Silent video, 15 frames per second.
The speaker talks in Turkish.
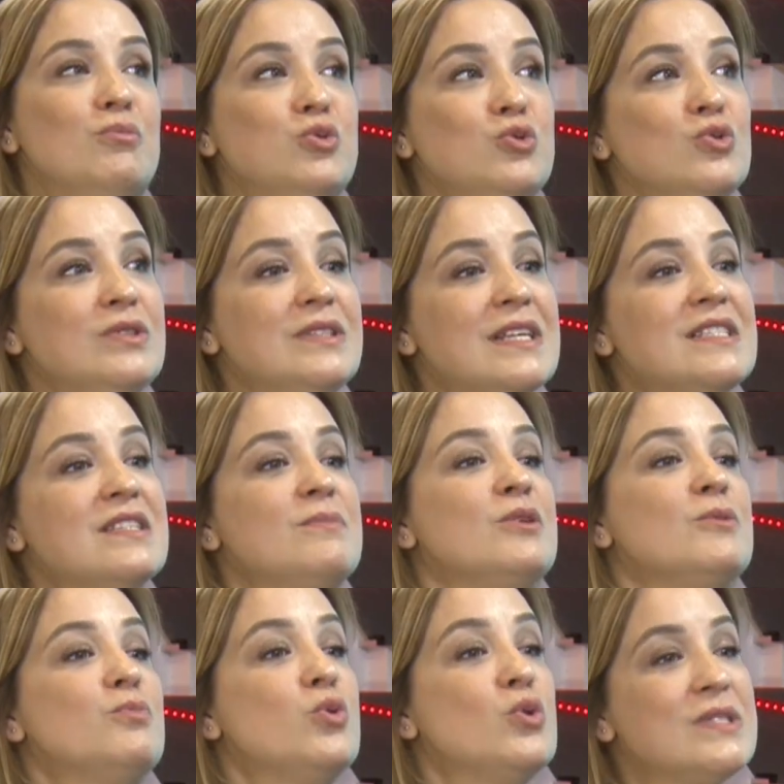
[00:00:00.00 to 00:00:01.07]
bunun nasıl
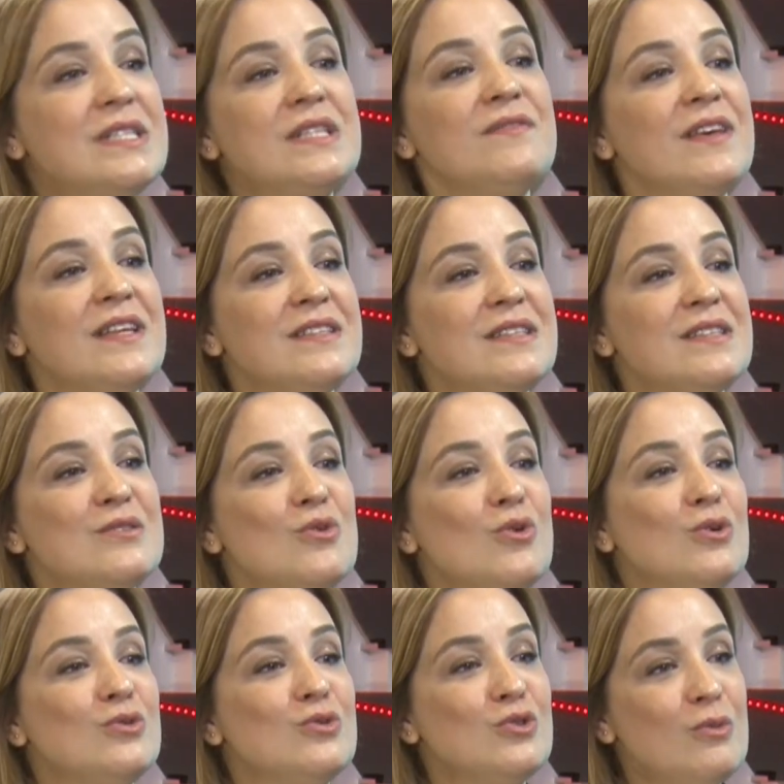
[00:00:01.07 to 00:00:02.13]
bir pozitif etkisi etkisi
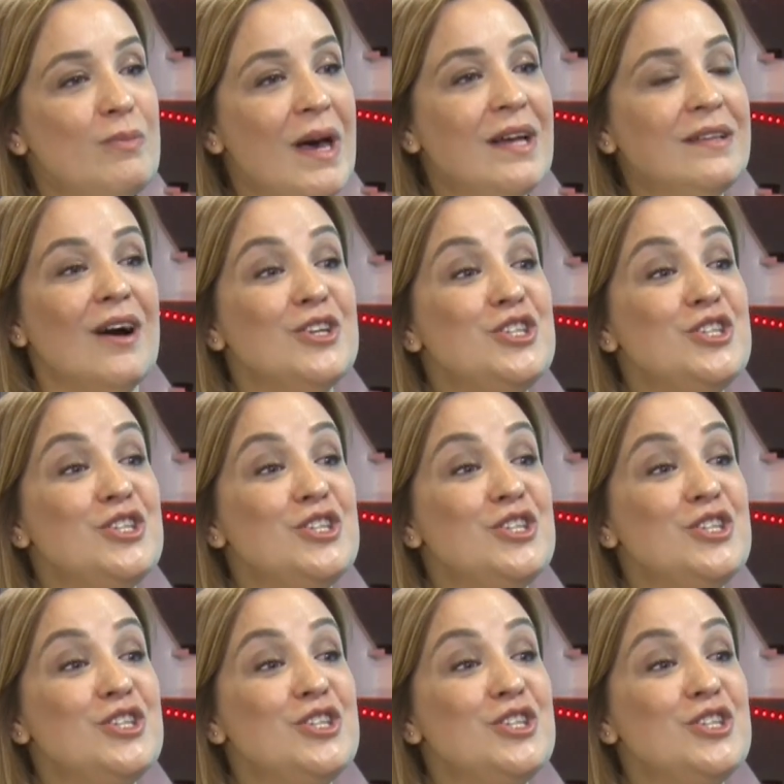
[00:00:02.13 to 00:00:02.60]
olduğunu ben